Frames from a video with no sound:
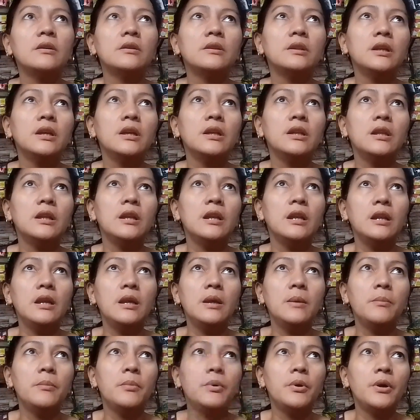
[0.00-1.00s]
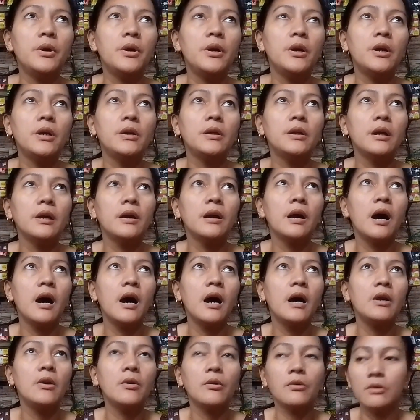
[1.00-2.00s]
deliver
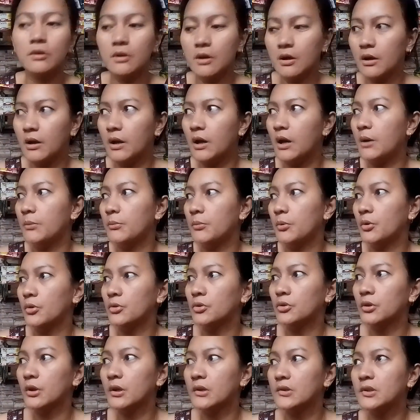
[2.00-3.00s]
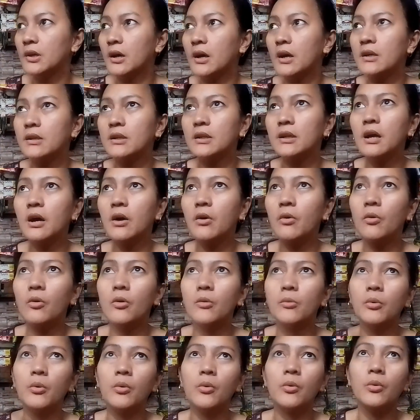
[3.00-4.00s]
nag-aalok ng gamot. Sa kanya ako
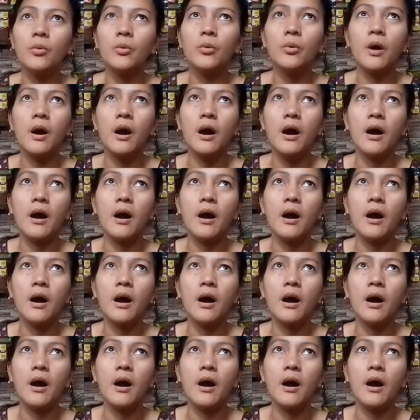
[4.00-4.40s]
kumukuha.